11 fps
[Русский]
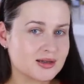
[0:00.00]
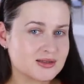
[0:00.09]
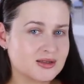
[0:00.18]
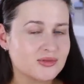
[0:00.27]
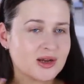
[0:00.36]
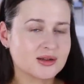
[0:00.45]

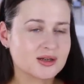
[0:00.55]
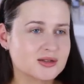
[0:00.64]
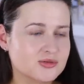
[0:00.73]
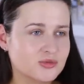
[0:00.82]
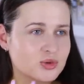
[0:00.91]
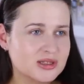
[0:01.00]
оставляет
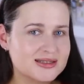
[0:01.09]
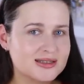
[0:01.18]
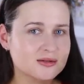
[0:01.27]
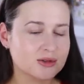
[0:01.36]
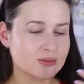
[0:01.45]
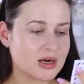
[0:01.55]
разводы,
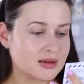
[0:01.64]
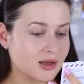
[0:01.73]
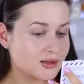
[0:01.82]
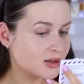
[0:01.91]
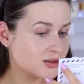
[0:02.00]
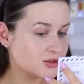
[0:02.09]
делает
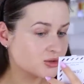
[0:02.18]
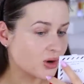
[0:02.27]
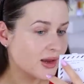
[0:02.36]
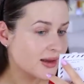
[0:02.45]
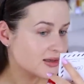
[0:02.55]
мохнатое лицо.